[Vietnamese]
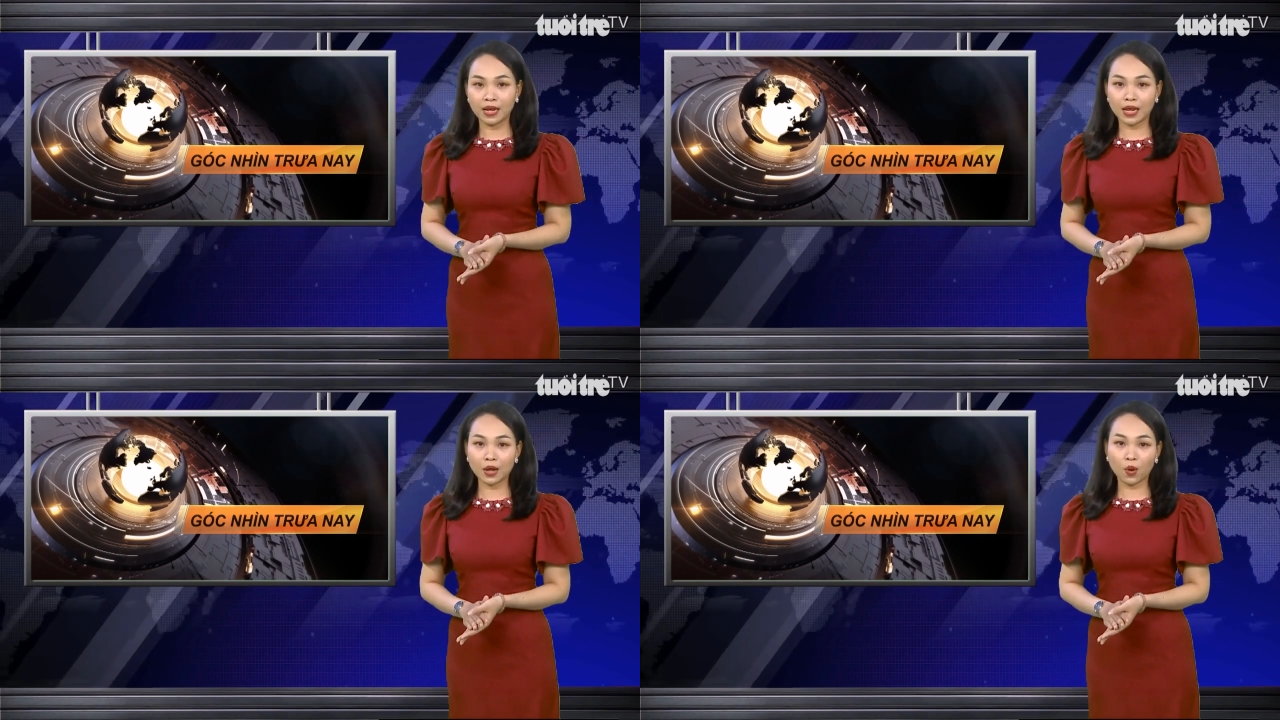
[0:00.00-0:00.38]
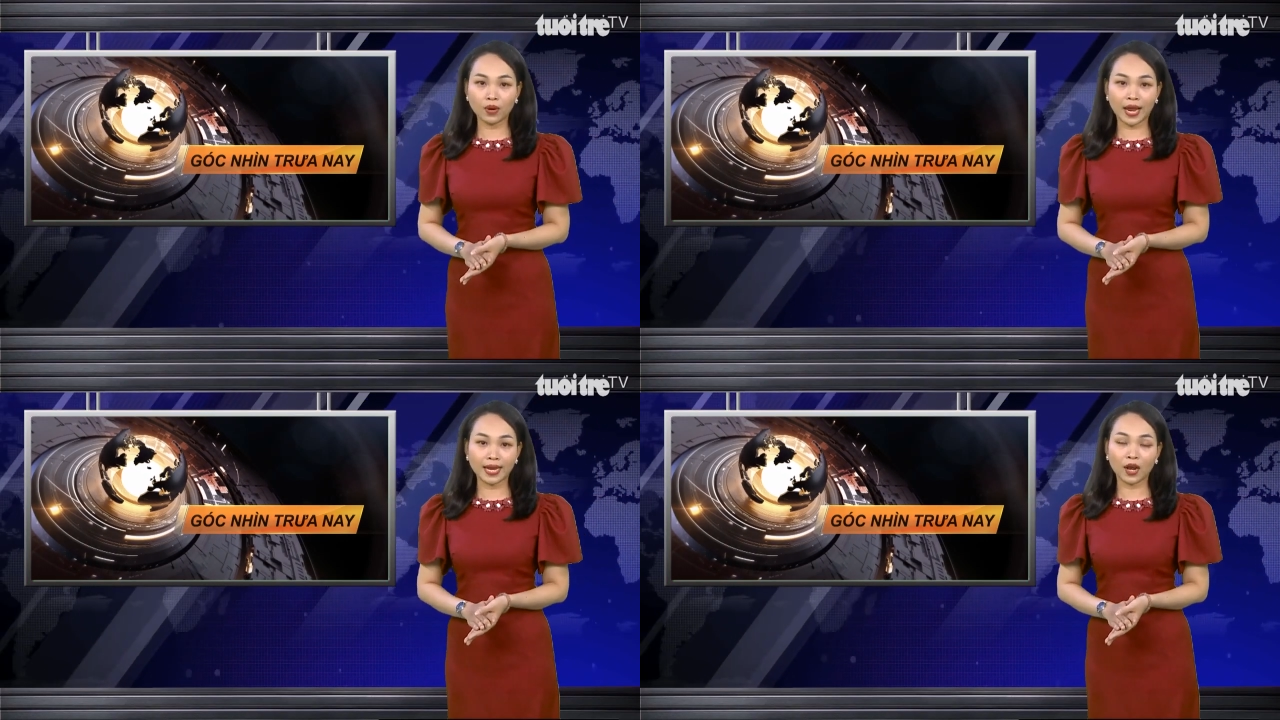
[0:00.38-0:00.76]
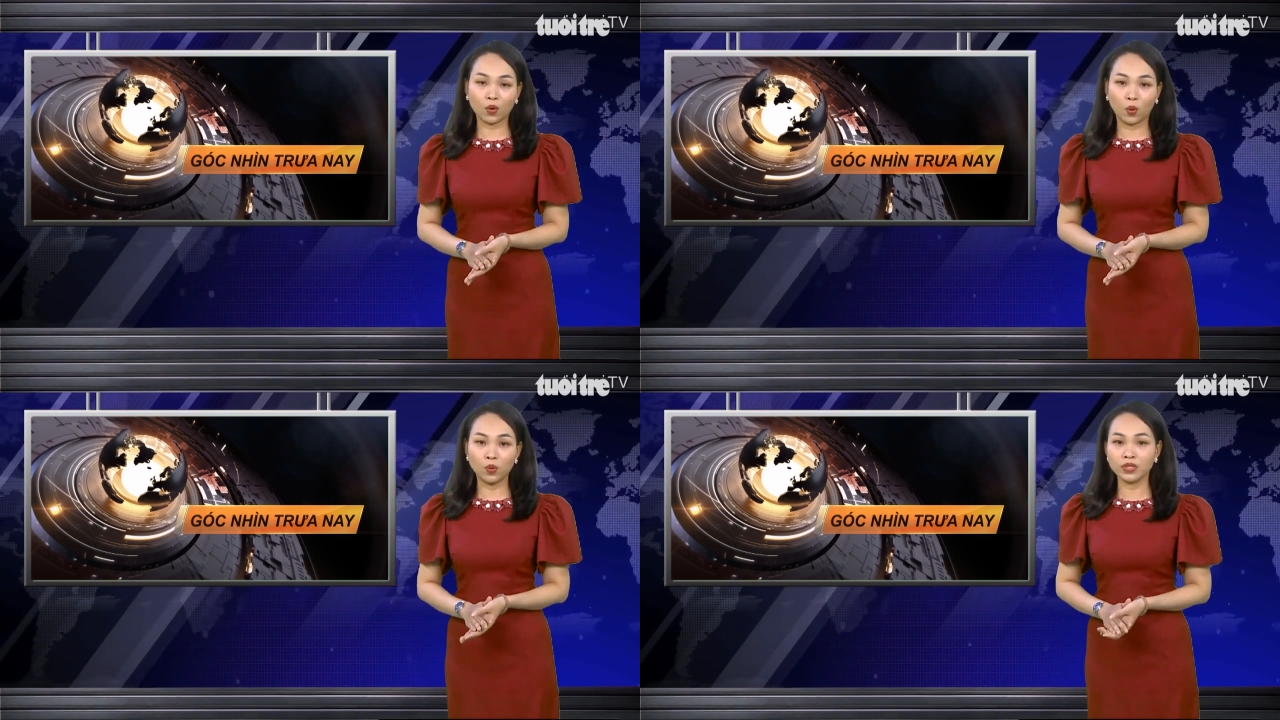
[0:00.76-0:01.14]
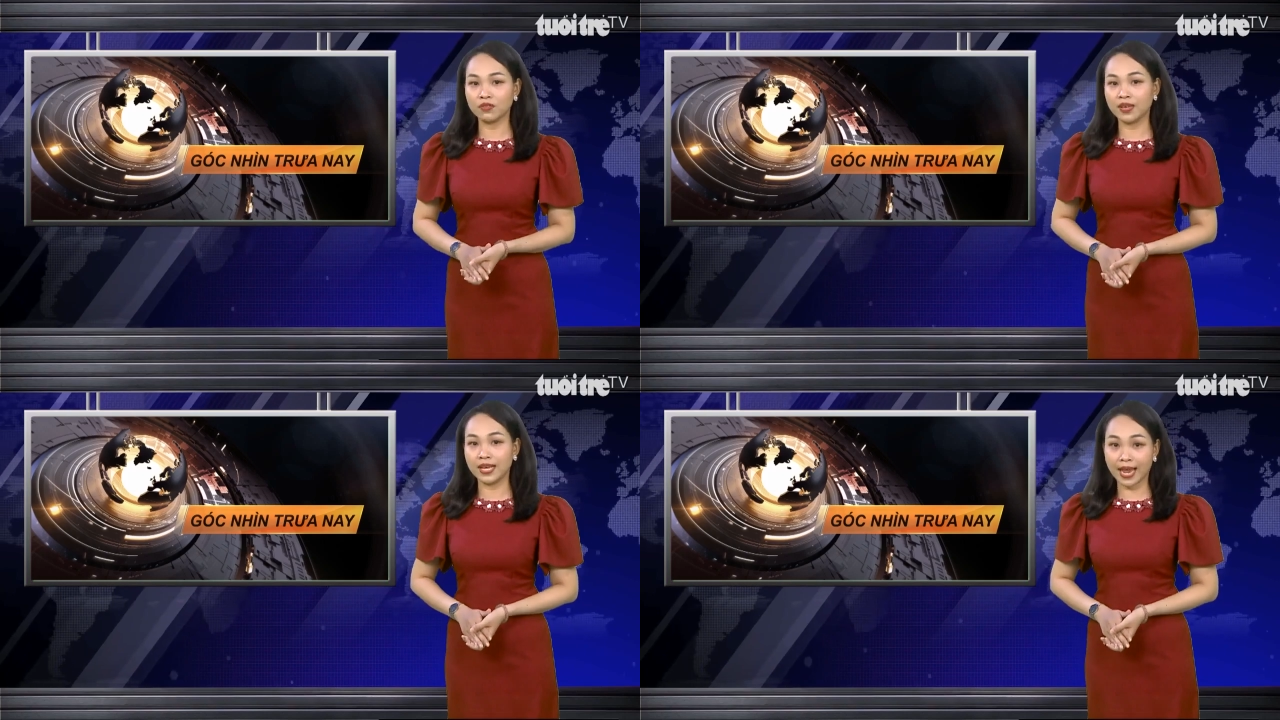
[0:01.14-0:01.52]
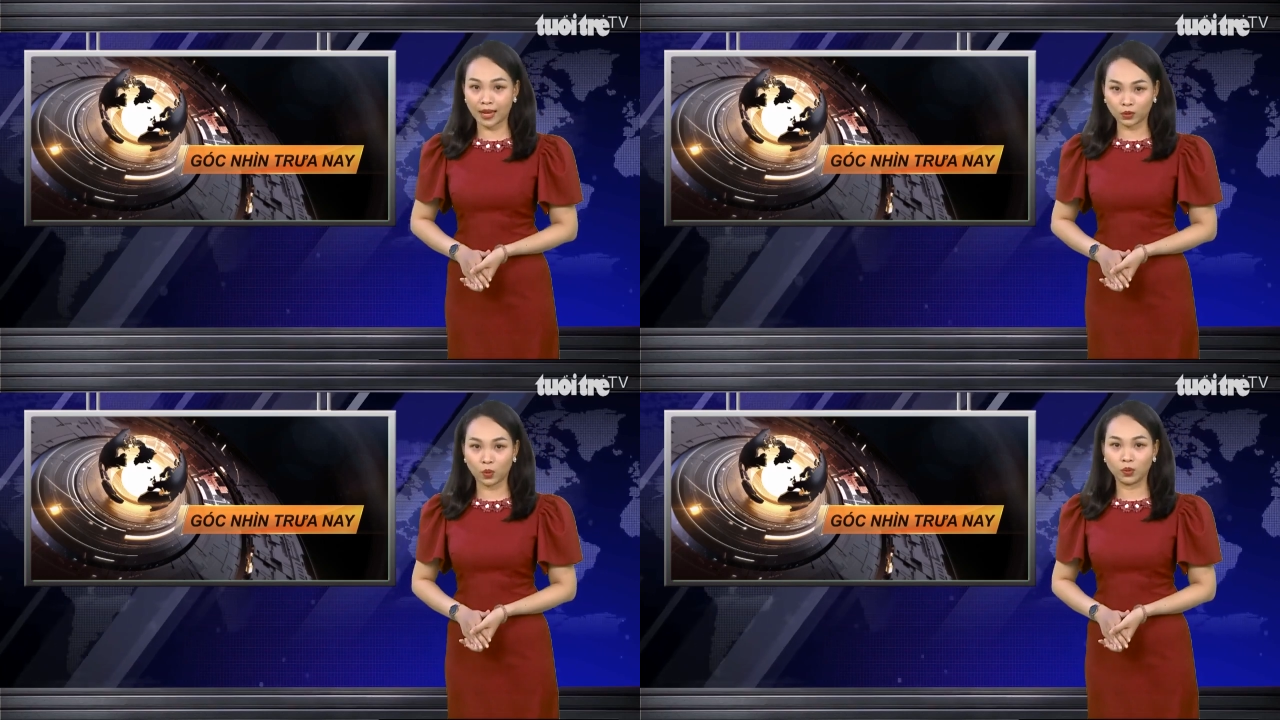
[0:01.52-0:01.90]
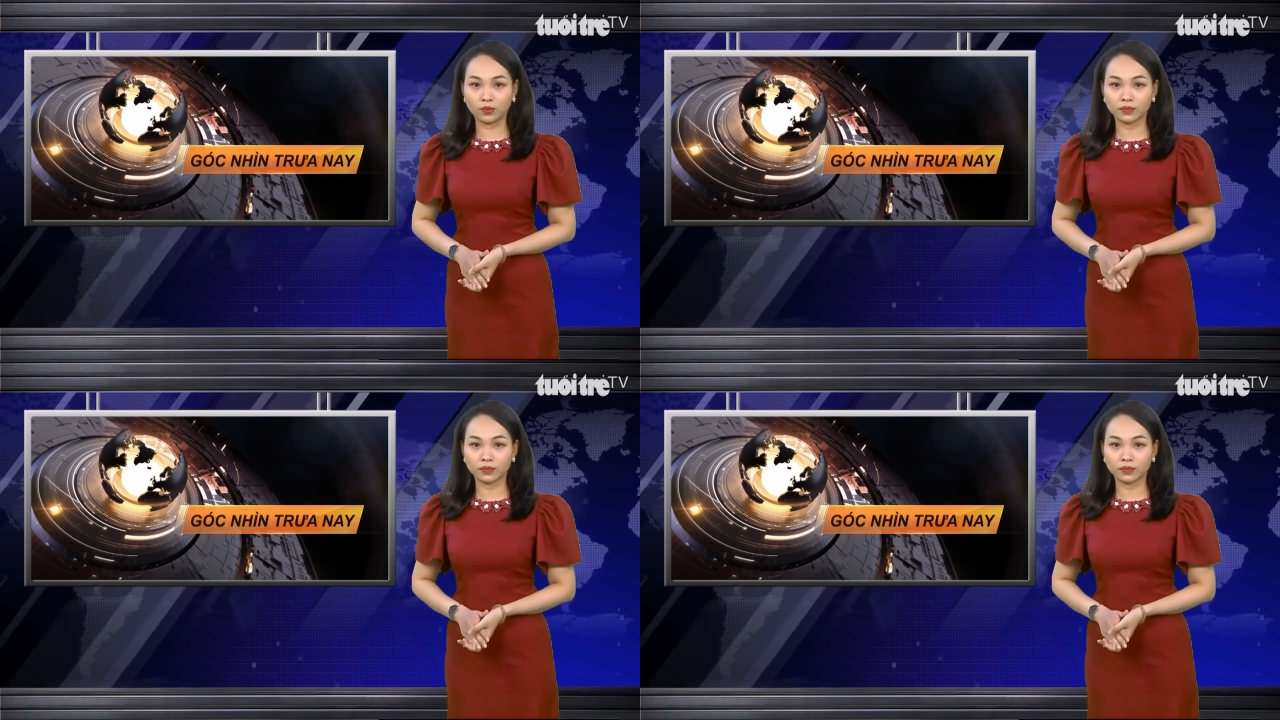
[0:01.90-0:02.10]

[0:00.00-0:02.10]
khi cô này đang ngủ chỉ vì ghen tuông.